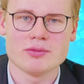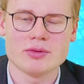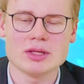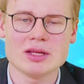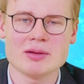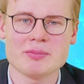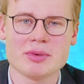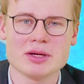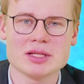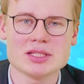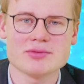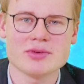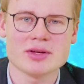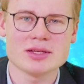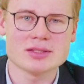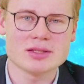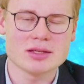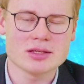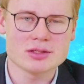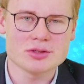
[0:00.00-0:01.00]
Witam
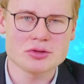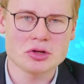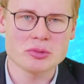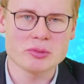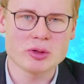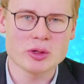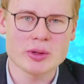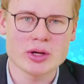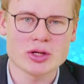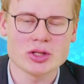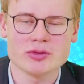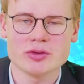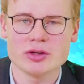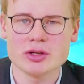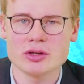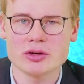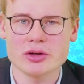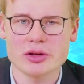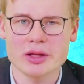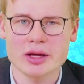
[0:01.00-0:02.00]
Państwa z tej strony Mikołaj
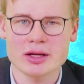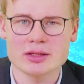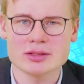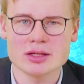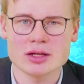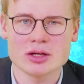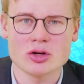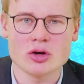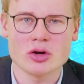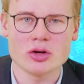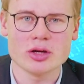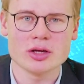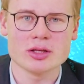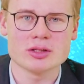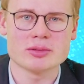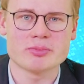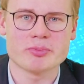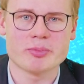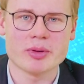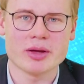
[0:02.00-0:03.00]
redakcja
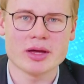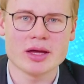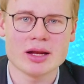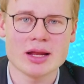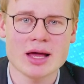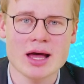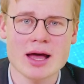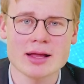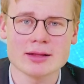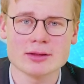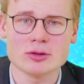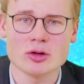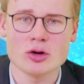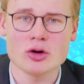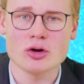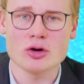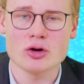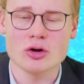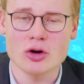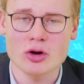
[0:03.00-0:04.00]
goniec.pl, a
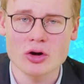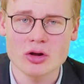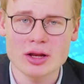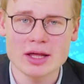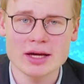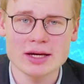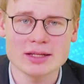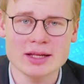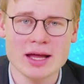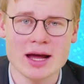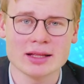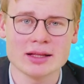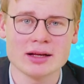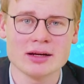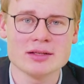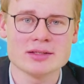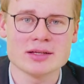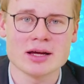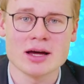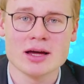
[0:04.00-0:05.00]
to kolejna
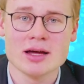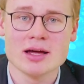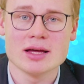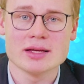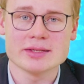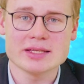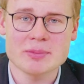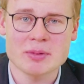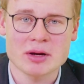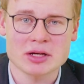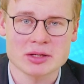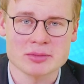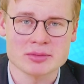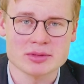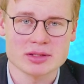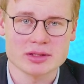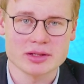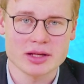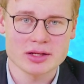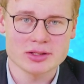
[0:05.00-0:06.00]
analiza. Zapraszam
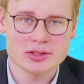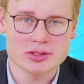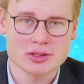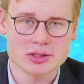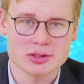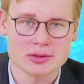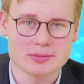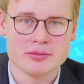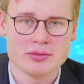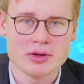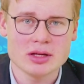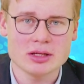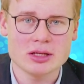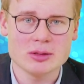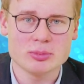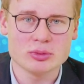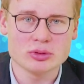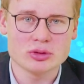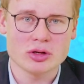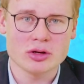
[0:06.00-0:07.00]
serdecznie.
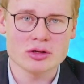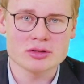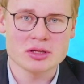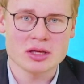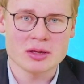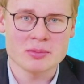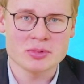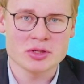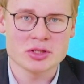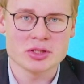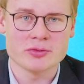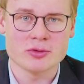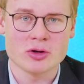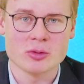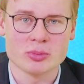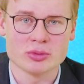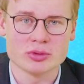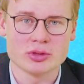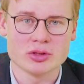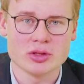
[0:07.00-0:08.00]
Wielki bunt Rosjan
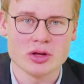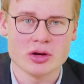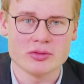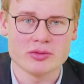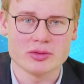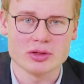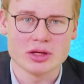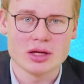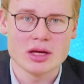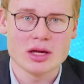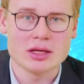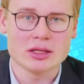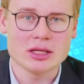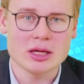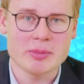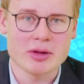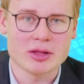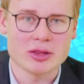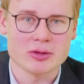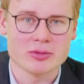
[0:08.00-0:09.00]
przeciwko Putinowi.
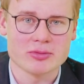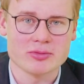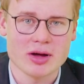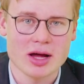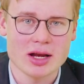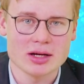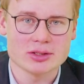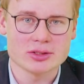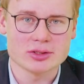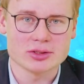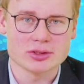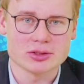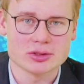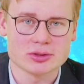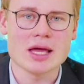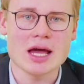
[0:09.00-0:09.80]
Nie będą walczyć.